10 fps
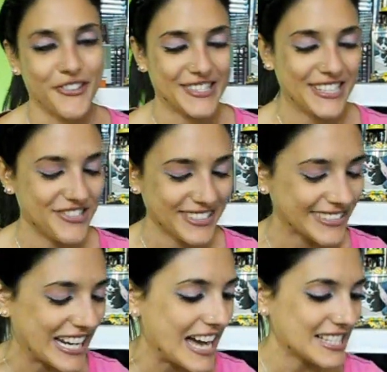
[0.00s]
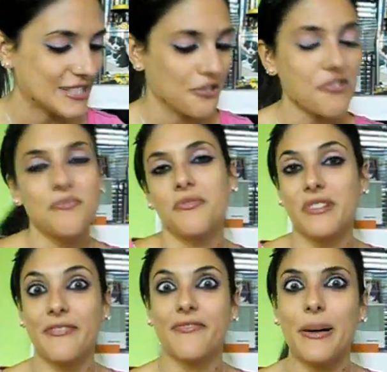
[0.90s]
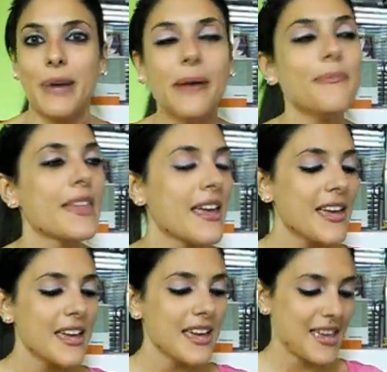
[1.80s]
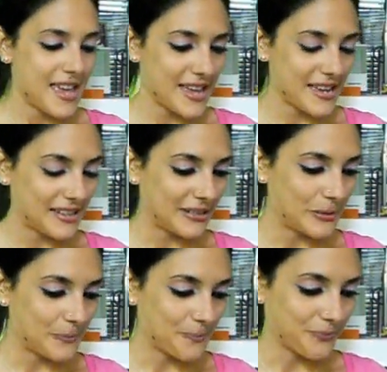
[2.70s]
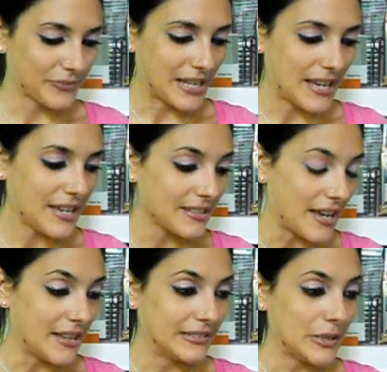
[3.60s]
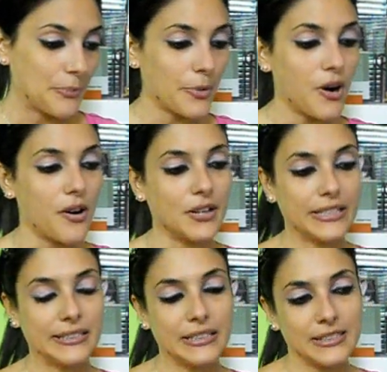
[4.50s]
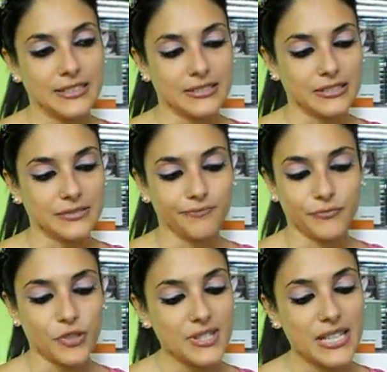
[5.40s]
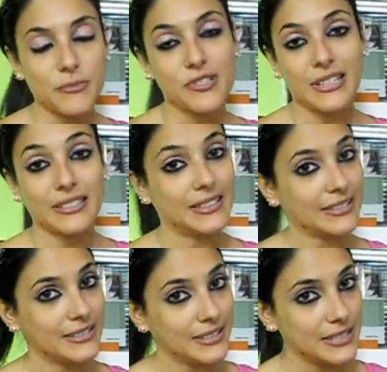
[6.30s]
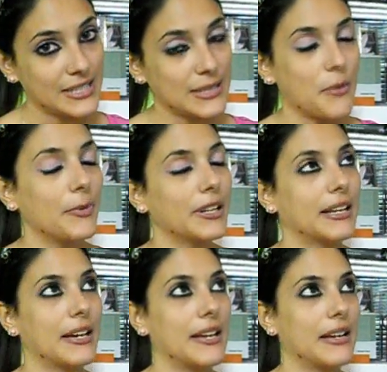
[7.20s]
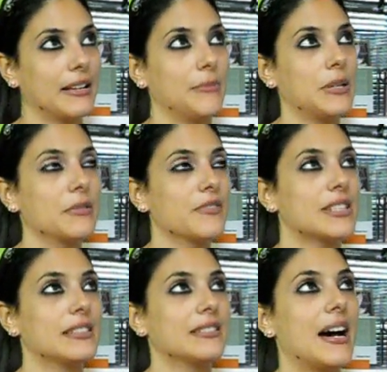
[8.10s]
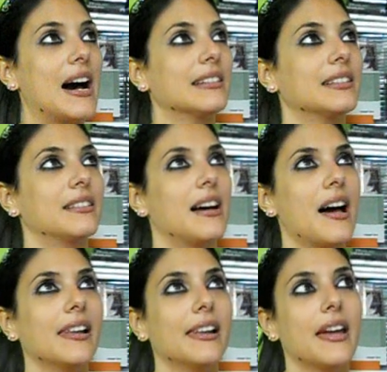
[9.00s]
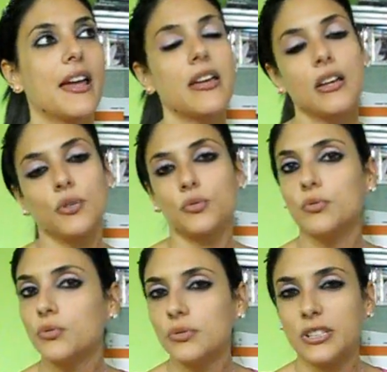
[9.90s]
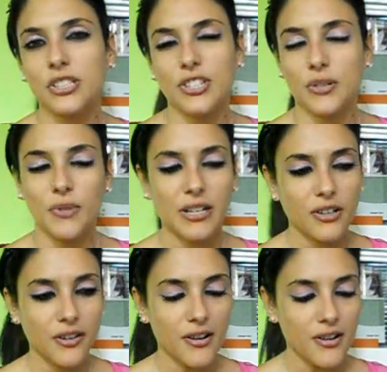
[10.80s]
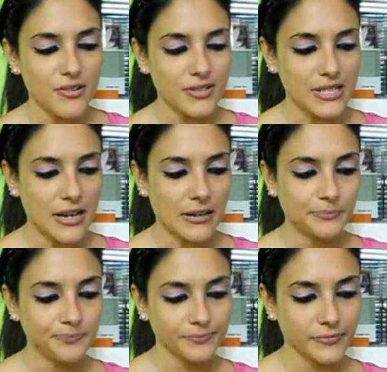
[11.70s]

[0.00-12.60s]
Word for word: cosa c'entrassero comunque vabbè e, mm, e, niente poi eh, non siamo state tantissimo perché l'abbiamo visitata dalle 11 qualcosa